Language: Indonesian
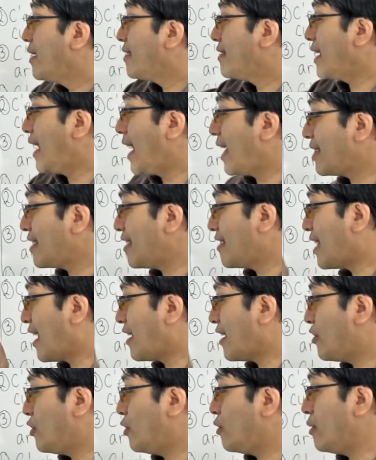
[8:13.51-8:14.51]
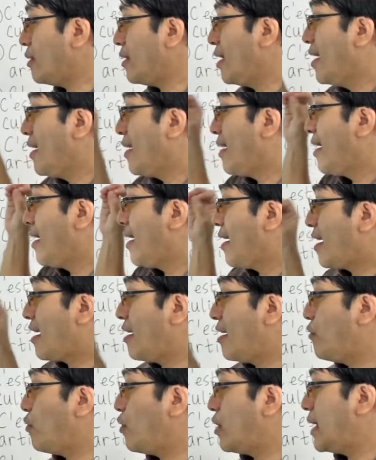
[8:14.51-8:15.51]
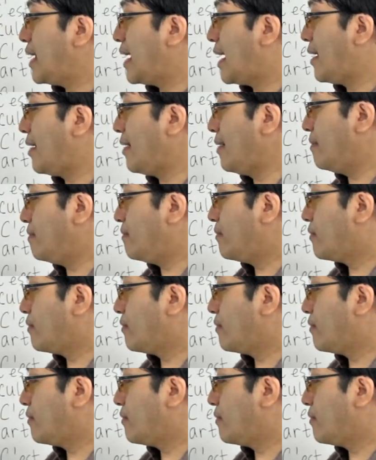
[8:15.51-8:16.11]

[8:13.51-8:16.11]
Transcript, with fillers: C'est la testation. Kemudian